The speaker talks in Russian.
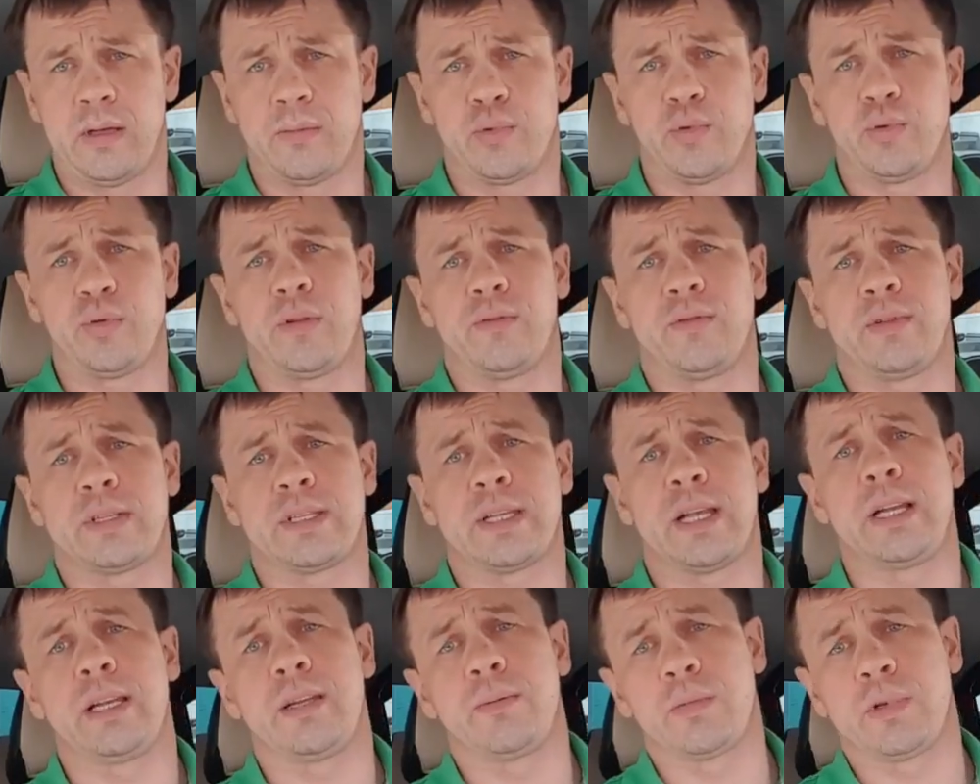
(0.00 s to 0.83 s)
Под
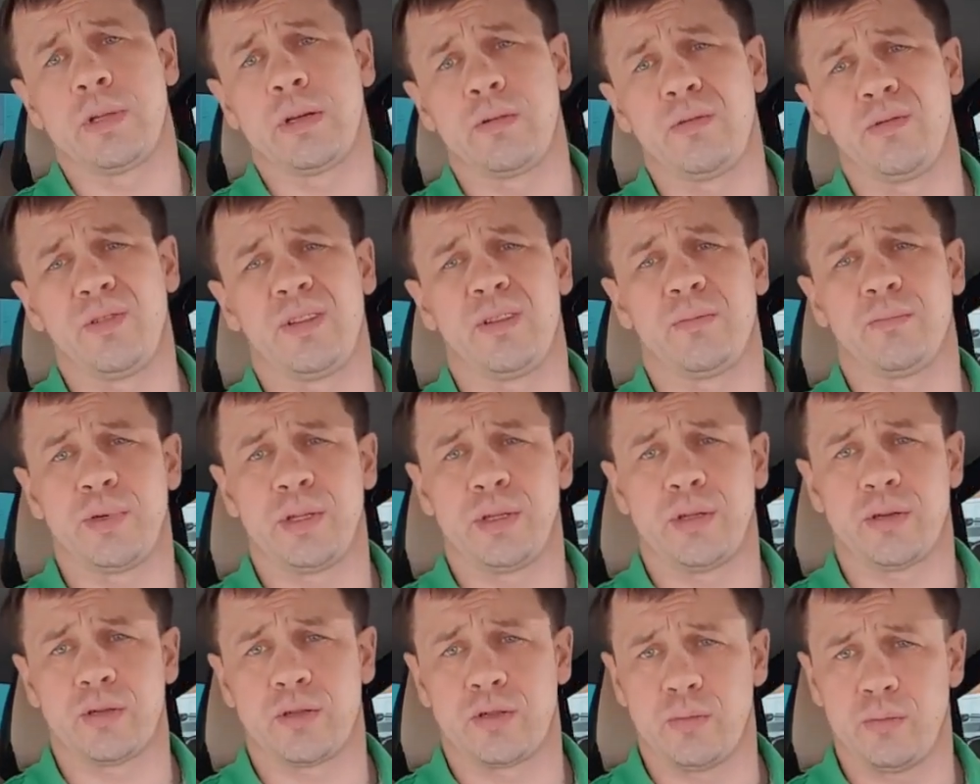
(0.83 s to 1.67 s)
официальным доходом
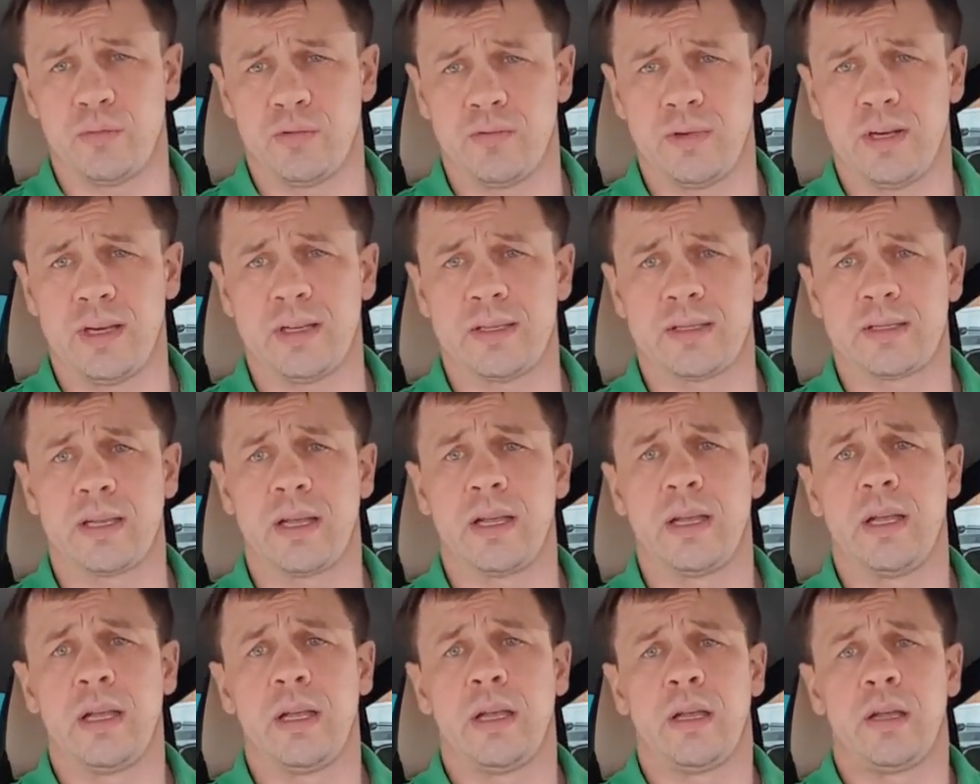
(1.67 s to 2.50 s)

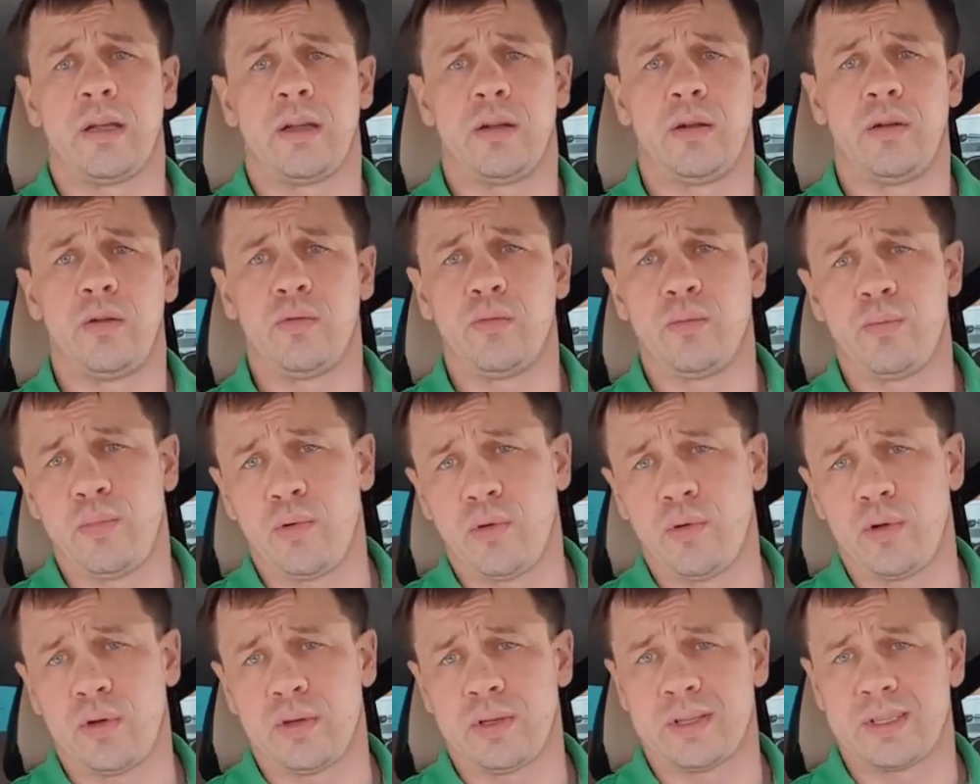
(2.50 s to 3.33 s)
подразумевается
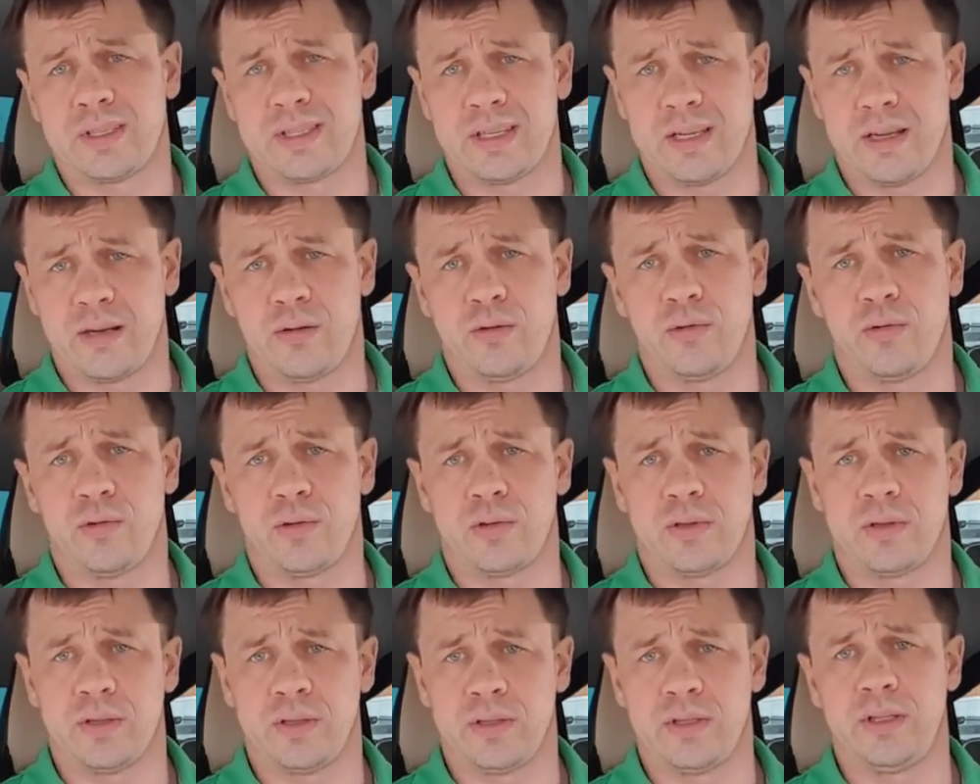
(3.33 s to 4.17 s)
любой
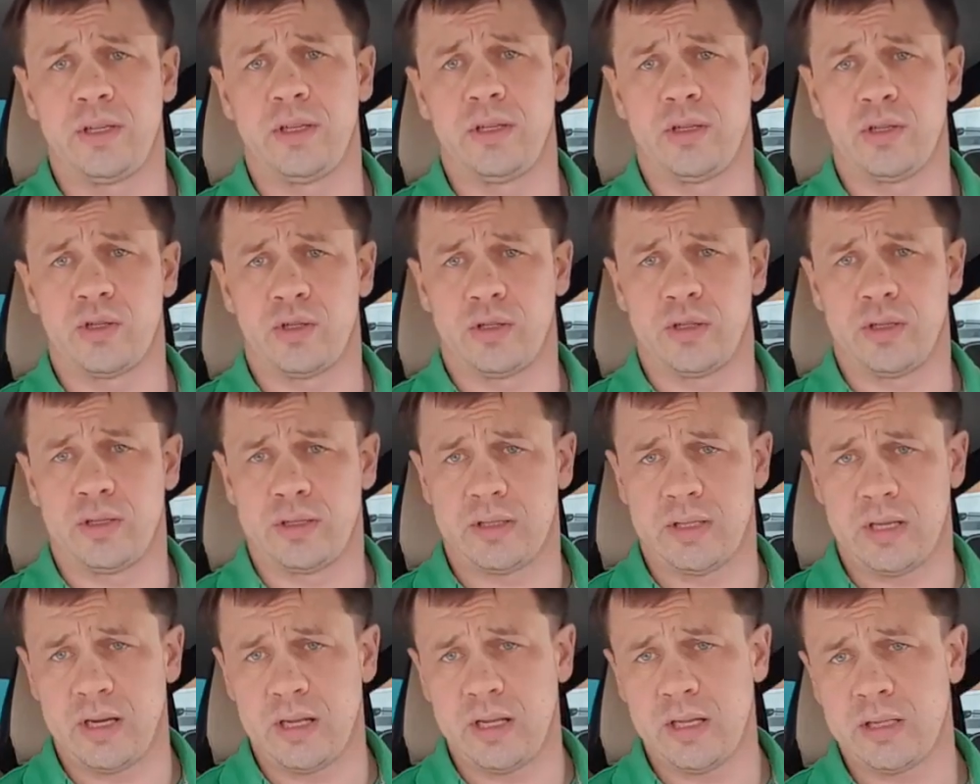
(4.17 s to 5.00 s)
заход денежных
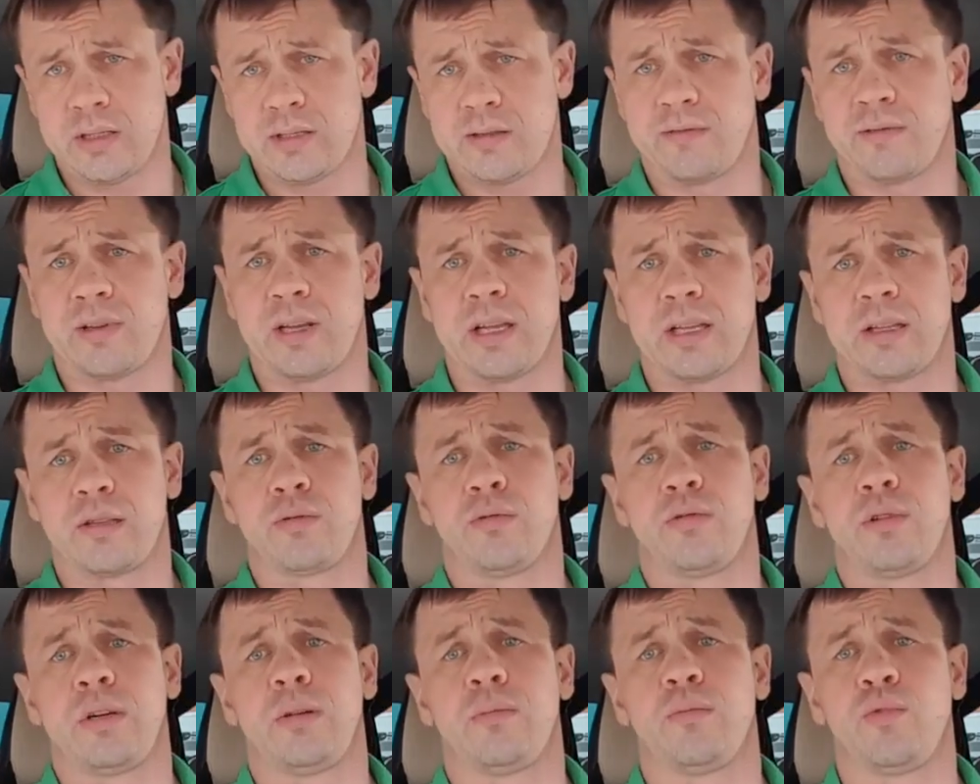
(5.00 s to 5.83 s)
средств,
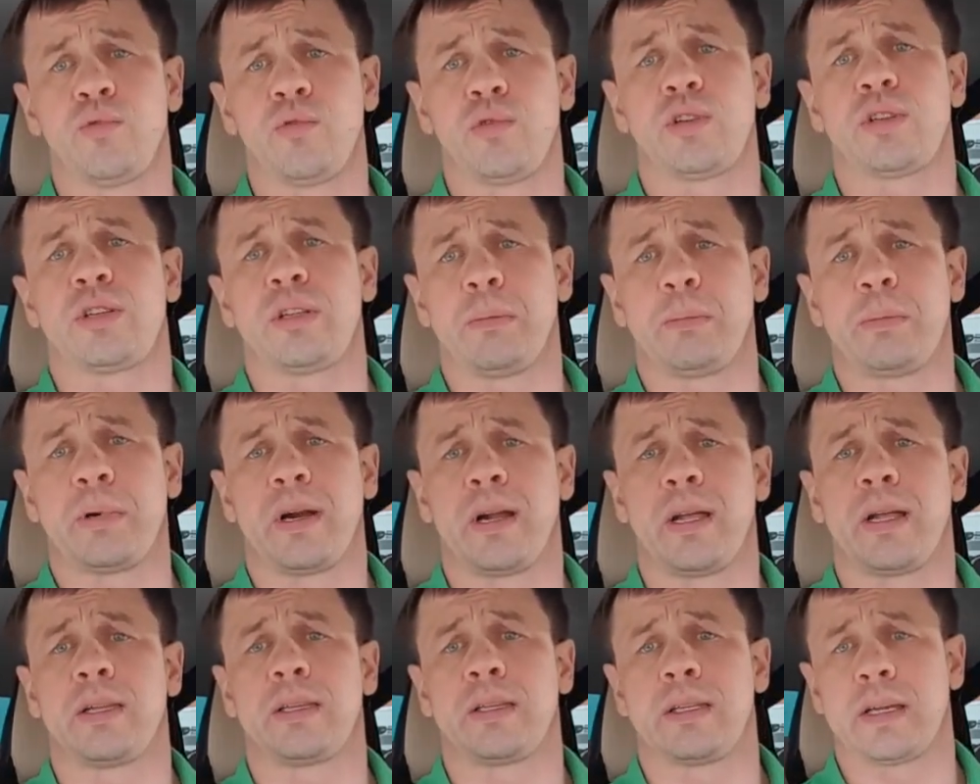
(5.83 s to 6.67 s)
который можно
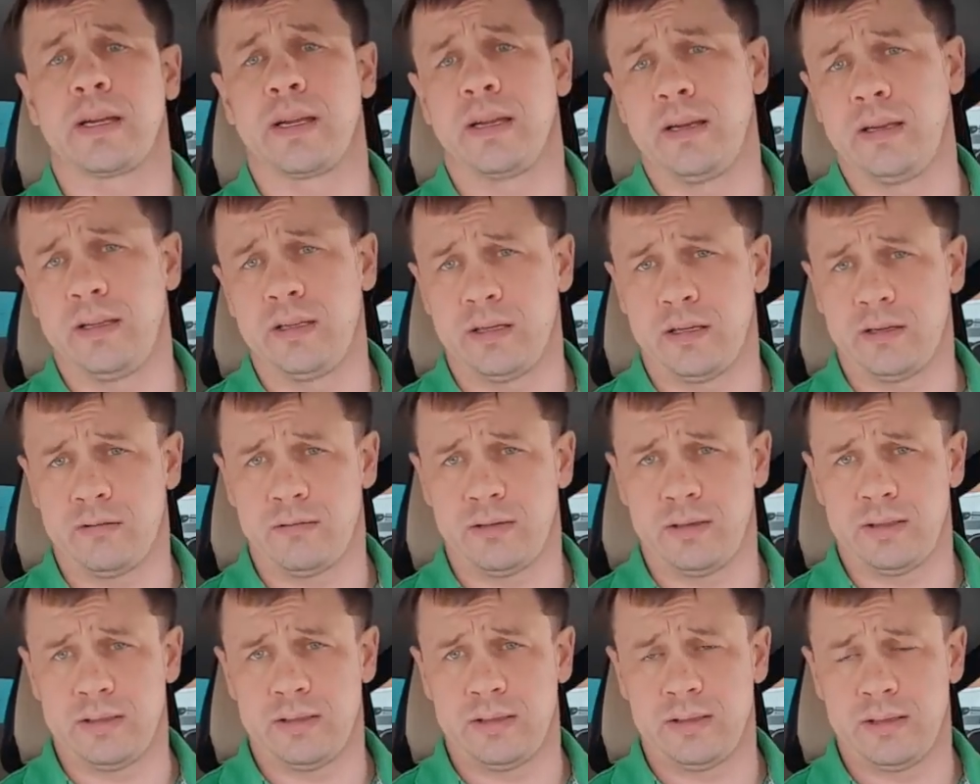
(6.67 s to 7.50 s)

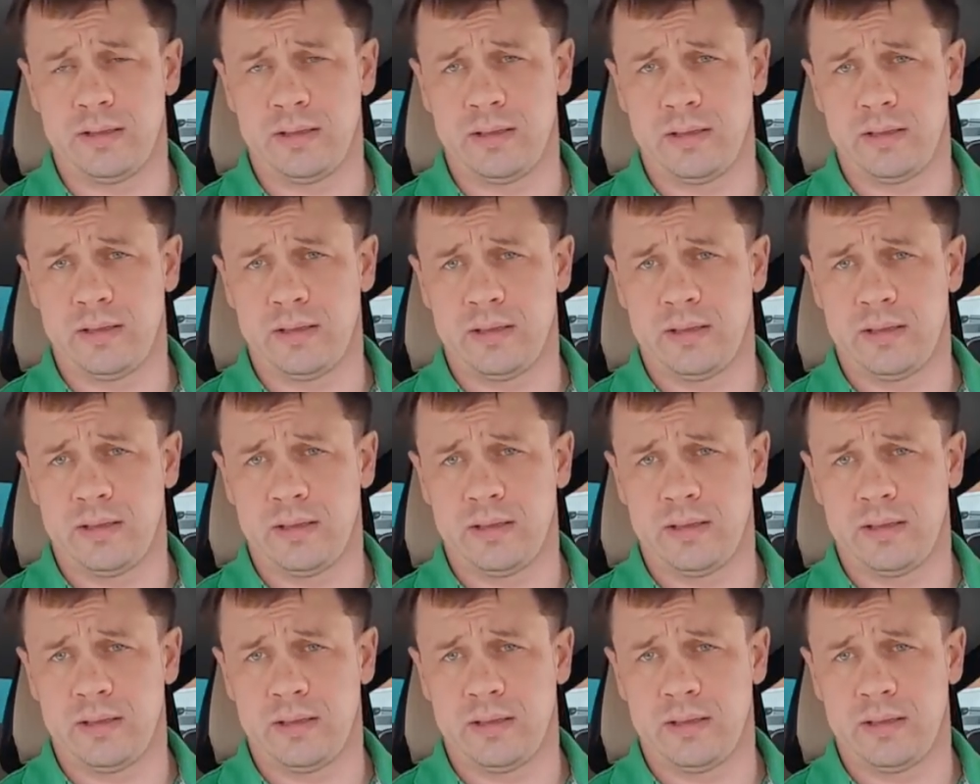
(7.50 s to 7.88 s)
проконтролировать.